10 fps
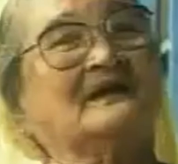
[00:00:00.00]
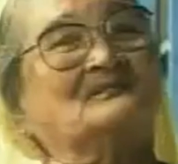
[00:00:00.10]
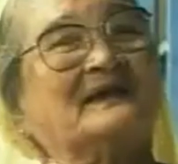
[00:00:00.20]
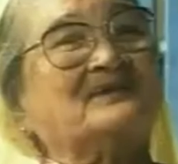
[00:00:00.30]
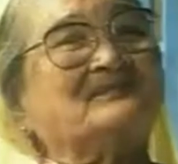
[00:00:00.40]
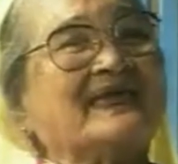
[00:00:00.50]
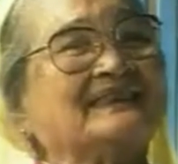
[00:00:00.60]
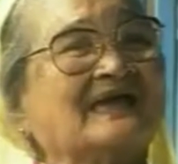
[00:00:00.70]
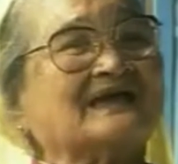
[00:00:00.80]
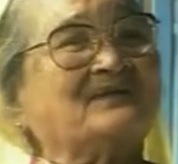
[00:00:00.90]

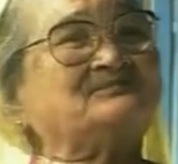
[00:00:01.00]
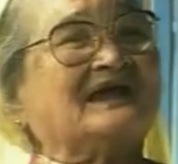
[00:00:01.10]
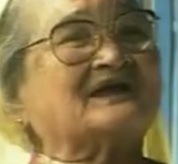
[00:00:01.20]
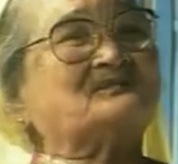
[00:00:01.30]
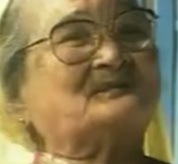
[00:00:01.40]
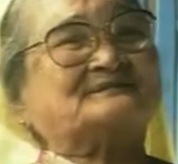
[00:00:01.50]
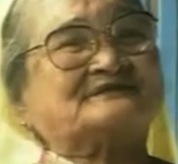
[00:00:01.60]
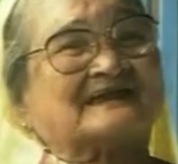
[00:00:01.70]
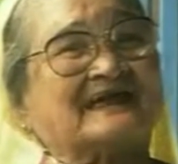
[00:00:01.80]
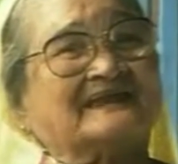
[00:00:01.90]
Bagaimana kami akan
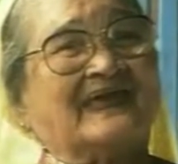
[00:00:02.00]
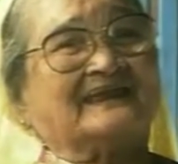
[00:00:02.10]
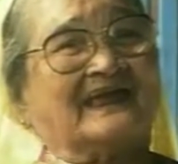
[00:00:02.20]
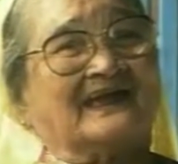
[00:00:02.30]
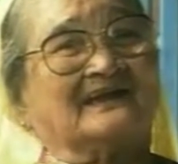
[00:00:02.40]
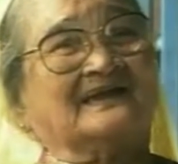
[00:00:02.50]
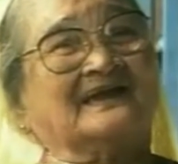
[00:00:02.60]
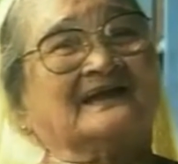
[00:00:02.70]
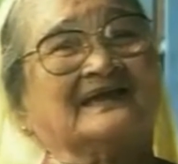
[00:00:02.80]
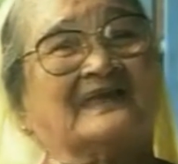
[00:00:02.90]
membesarkan anak?
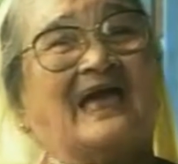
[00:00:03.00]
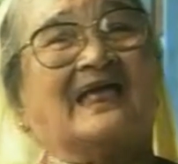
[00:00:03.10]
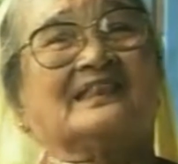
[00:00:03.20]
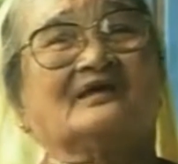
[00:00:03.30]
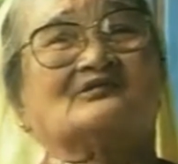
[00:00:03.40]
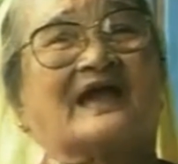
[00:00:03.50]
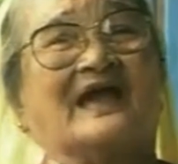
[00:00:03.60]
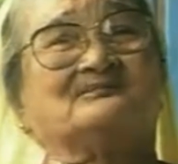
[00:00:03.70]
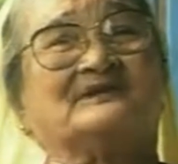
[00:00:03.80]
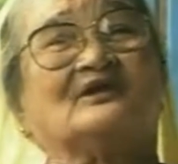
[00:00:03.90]
Kalau
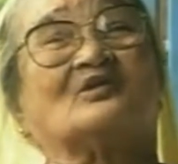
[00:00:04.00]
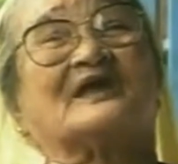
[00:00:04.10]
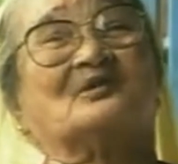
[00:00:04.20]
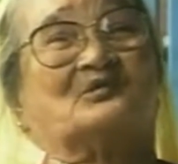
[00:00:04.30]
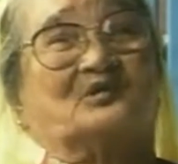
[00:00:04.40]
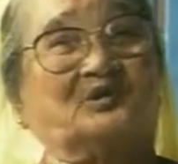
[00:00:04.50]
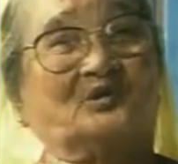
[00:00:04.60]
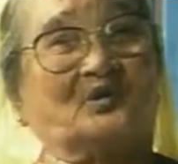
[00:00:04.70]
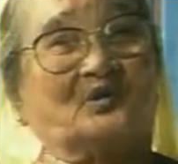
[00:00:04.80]
kami orang bodoh,